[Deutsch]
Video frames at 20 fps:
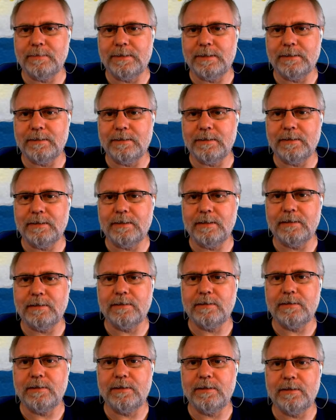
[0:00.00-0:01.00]
dass ich
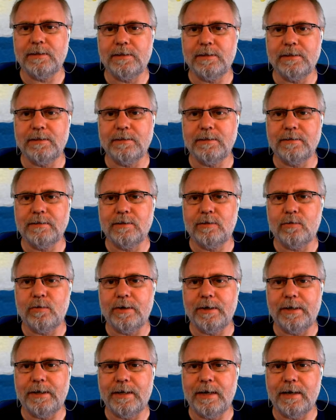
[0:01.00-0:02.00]
jetzt hier diese
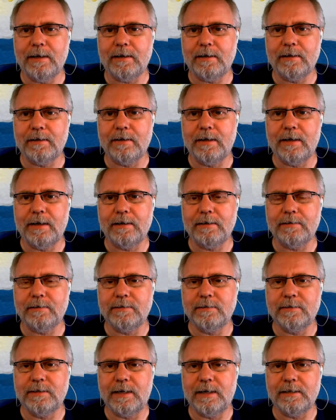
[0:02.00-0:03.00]
Koordinaten da an
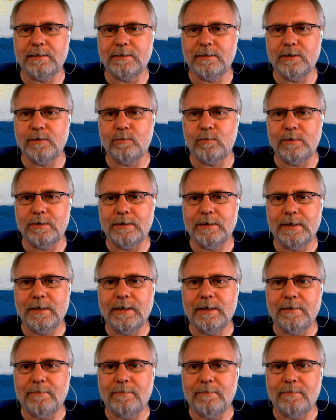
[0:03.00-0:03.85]
diesen Zahlen sehe und